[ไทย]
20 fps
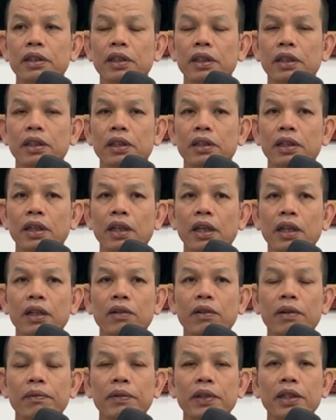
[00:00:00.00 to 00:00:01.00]
นี่ถ้าเห็น
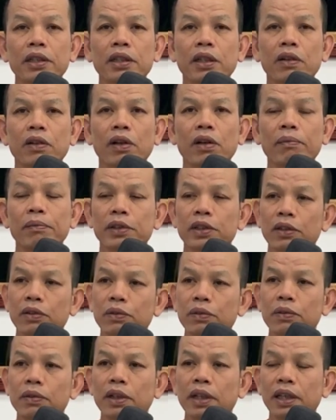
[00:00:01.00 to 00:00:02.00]
ความคืดจากของมันสิ
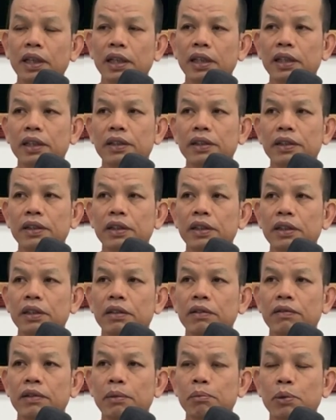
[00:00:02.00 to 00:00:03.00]
หูเลย
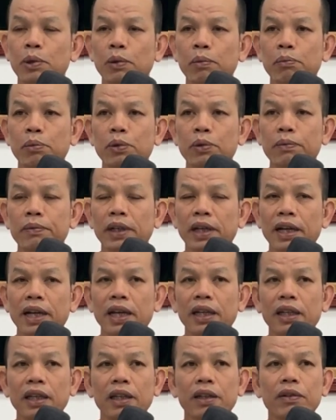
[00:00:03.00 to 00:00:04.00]
ว่าภพภูมิข
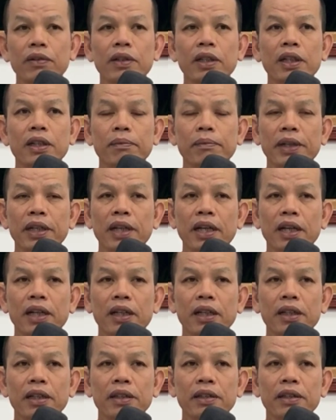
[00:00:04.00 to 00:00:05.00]
ณะนี้เขาเกิดเป็นอย่าง
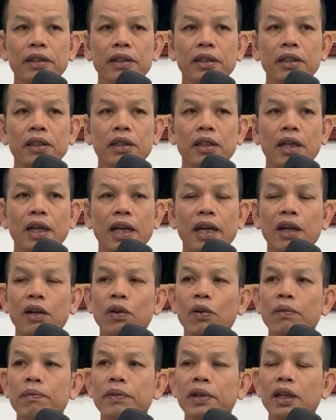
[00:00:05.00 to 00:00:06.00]
อา
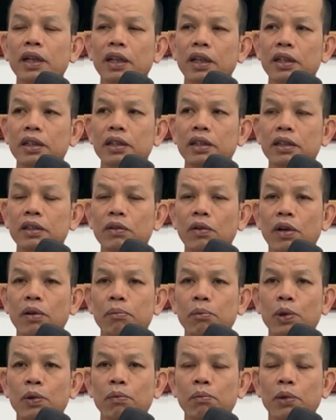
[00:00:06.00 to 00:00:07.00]
รมณ์นั่นแหละคือตัว
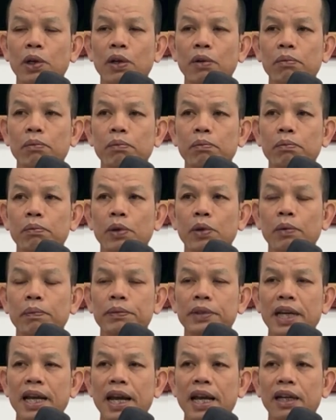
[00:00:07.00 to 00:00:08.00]
บ่งบอกภพ
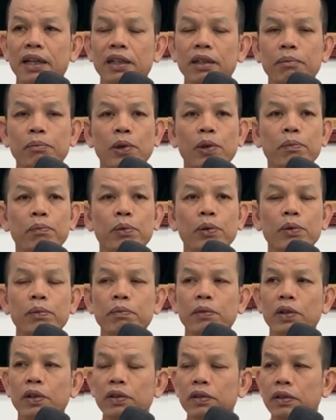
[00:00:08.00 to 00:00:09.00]
ชาติ หรือภพภู
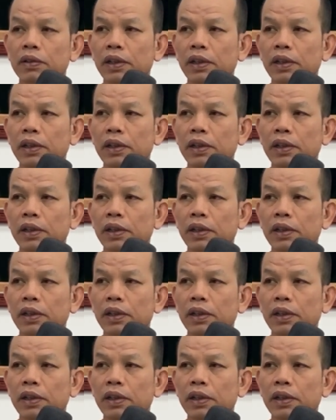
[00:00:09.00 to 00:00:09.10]
มิของ